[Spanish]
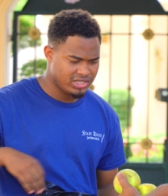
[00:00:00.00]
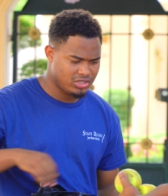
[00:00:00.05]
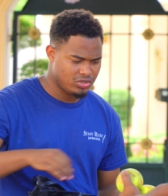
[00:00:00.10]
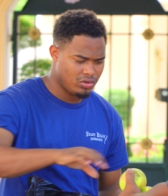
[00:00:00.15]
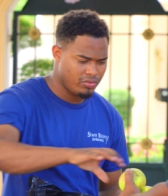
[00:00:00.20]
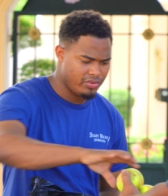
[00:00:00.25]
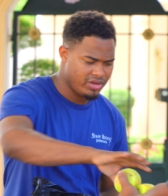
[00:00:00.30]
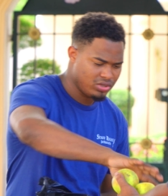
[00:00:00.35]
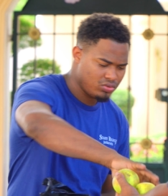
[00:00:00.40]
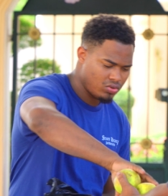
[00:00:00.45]

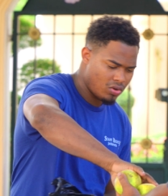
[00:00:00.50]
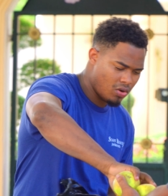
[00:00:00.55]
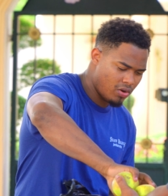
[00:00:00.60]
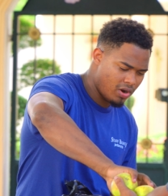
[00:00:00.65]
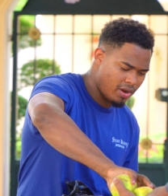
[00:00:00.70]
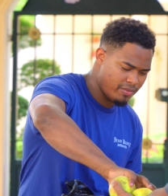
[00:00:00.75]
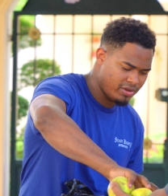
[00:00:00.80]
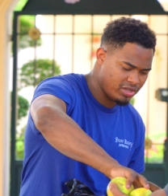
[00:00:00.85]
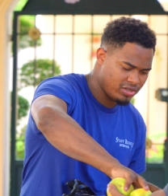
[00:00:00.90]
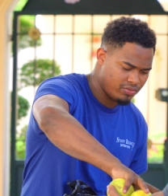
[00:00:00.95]
resolver eso
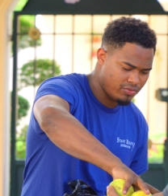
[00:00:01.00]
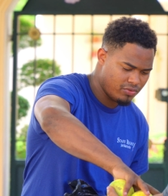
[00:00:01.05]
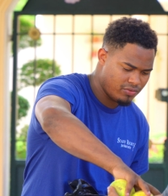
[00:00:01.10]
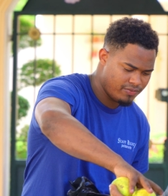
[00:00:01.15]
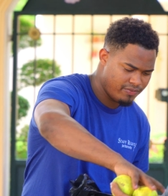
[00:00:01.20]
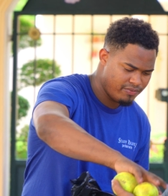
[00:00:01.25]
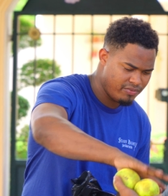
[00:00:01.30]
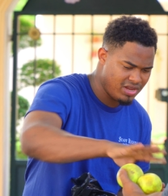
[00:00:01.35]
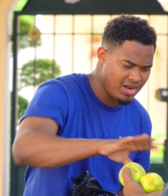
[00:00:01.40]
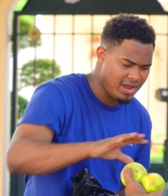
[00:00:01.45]
ahora mismo.
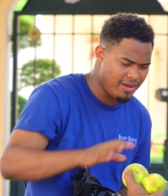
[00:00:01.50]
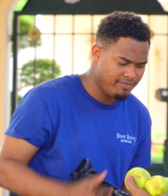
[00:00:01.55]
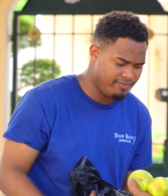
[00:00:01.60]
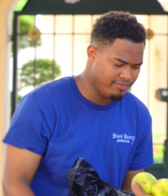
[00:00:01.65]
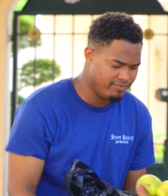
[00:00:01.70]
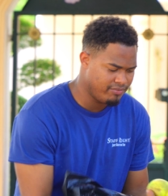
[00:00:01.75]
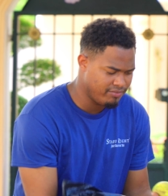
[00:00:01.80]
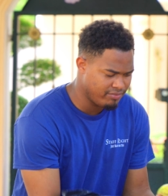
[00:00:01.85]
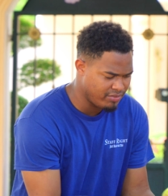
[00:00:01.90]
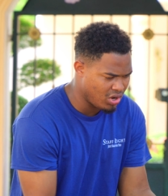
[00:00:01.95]
Mira,
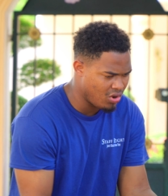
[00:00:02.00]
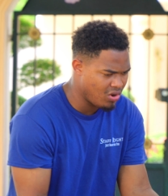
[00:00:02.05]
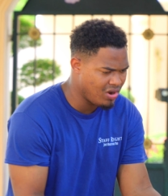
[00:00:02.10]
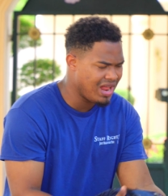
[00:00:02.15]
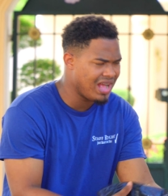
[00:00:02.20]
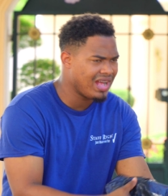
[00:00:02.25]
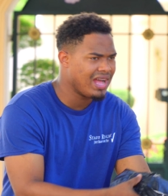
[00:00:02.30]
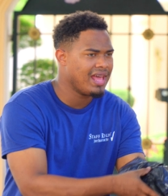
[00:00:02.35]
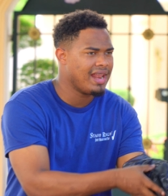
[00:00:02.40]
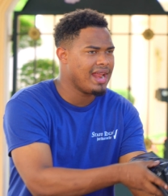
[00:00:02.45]
mejor le
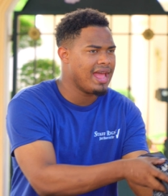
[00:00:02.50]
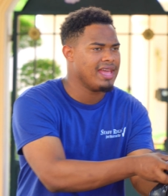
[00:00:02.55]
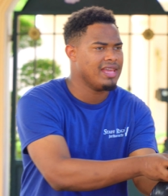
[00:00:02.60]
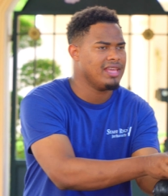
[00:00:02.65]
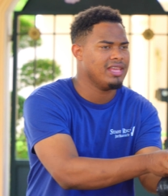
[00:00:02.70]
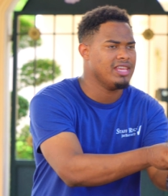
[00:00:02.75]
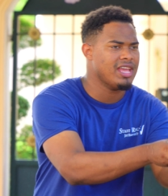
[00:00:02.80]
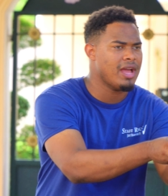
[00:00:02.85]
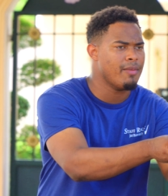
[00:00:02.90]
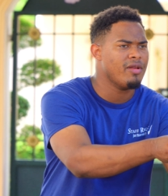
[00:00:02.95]
agarra
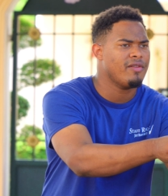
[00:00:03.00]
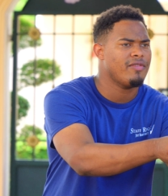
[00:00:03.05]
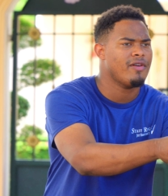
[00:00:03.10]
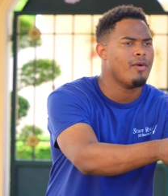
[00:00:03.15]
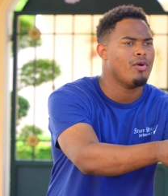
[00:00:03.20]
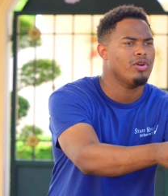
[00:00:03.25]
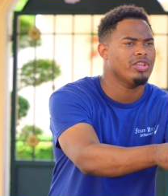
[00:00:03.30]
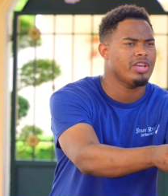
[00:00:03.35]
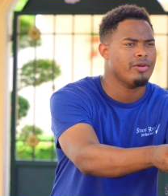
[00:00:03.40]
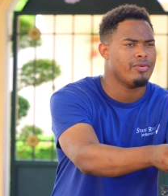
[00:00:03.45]
ahí y el
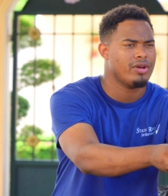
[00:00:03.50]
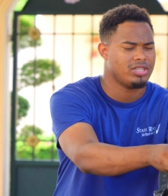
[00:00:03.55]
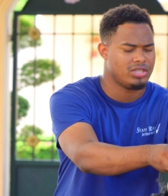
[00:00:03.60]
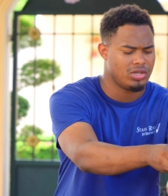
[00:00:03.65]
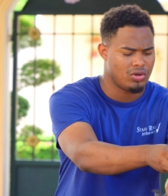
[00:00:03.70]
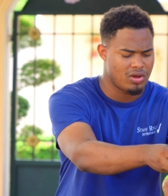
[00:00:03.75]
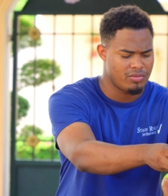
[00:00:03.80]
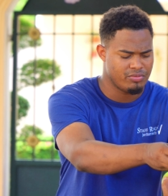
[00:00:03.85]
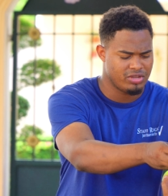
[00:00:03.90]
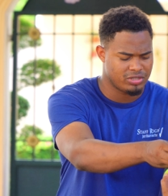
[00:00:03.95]
favor,
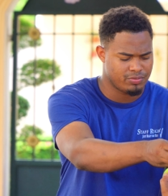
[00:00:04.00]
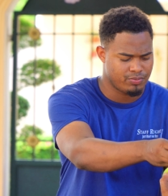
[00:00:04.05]
llévaselo a mi